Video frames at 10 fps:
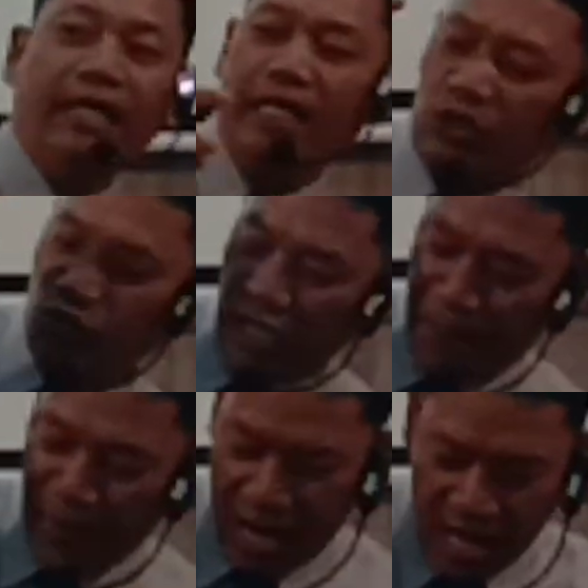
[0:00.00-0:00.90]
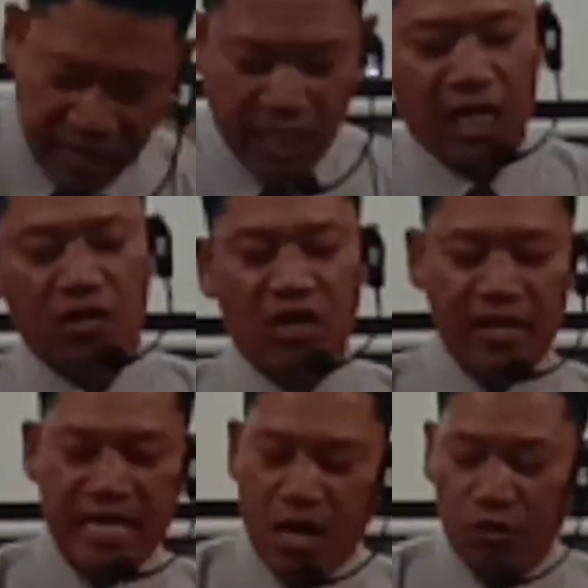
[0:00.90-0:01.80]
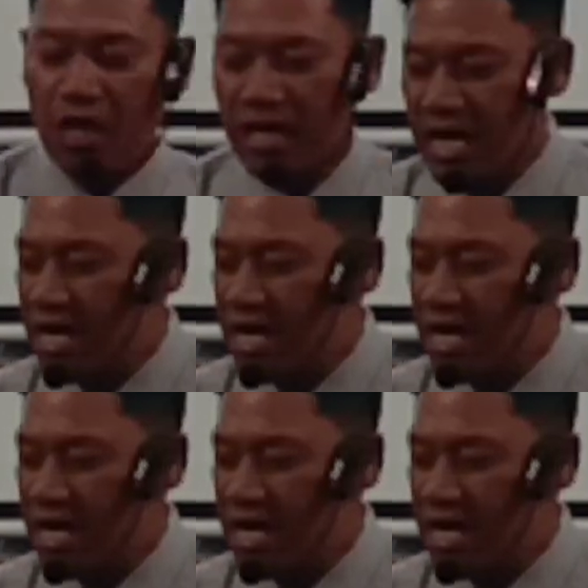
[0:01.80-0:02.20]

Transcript: itu diperhatikan oleh Daud